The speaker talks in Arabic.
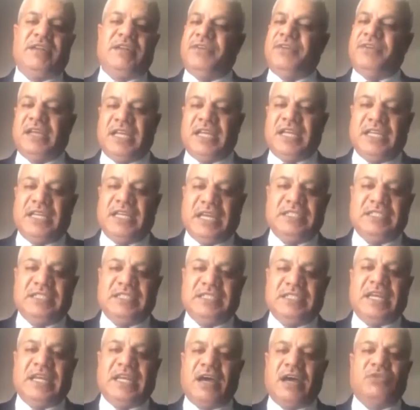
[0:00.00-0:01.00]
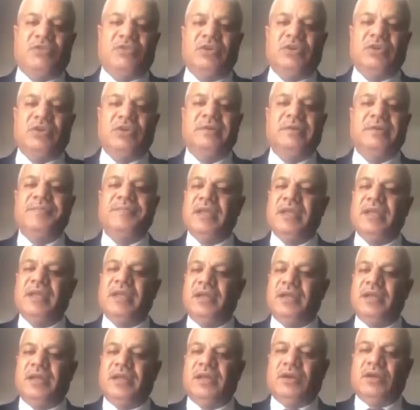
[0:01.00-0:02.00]
محافظه نينوى تحديدا، فسيد
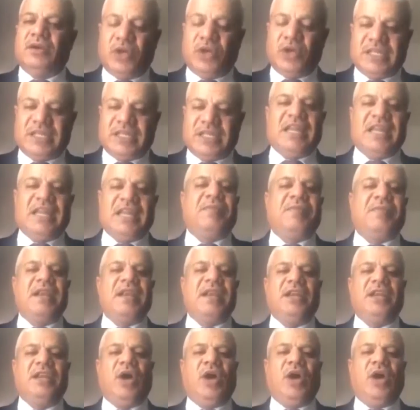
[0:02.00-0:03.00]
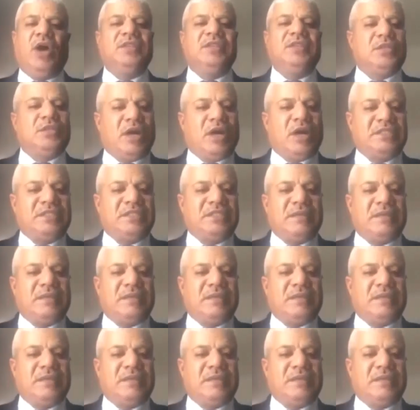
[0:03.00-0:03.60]
العزيز انا اقول كنت